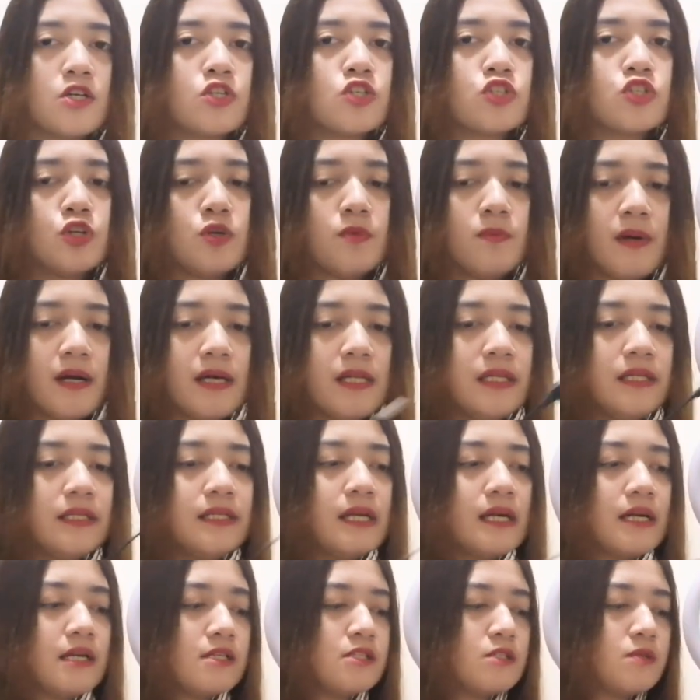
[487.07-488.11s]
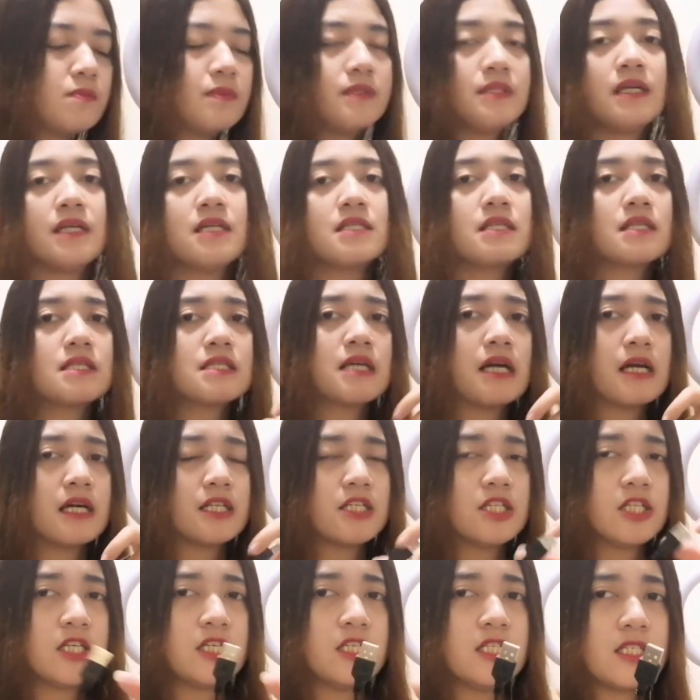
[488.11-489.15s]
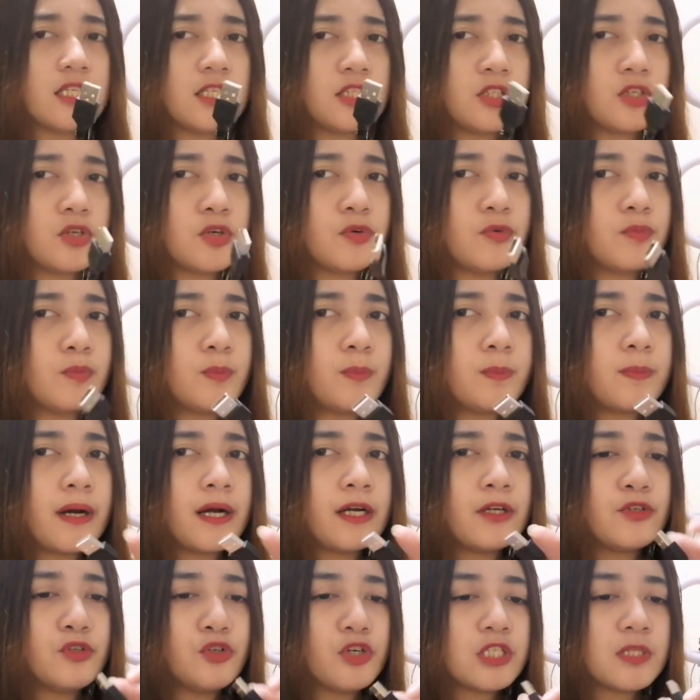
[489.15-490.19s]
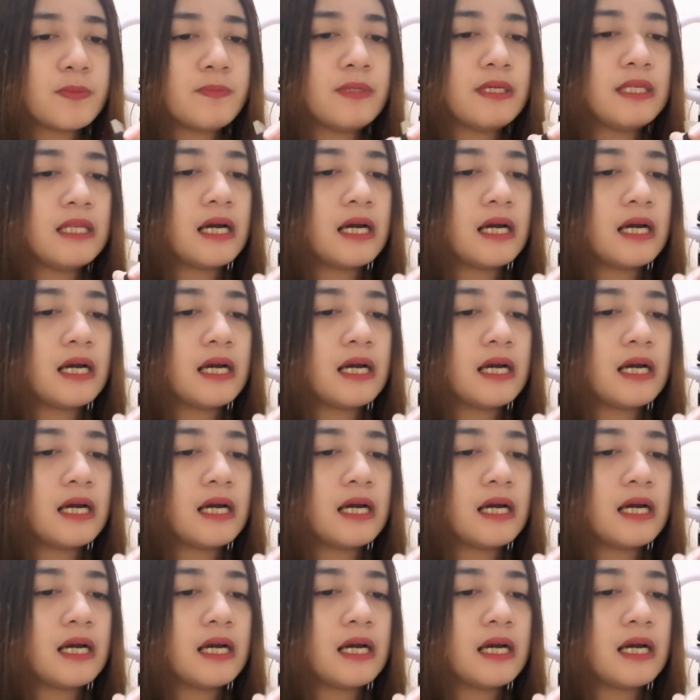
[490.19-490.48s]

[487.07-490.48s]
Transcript: So, bali guys, yung pinakasaksakan niya is ito. Pang USB